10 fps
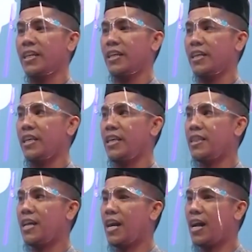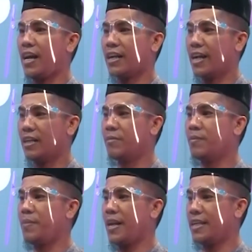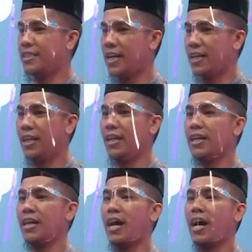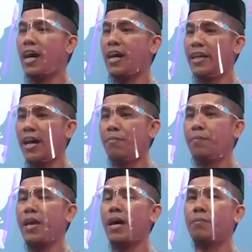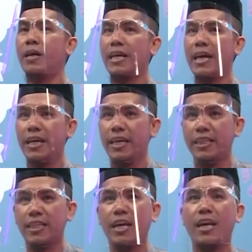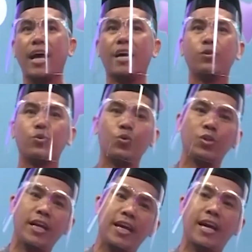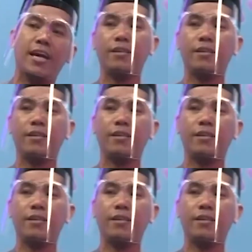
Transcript: Kita akan mempelajari adab yang berkaitan langsung dengan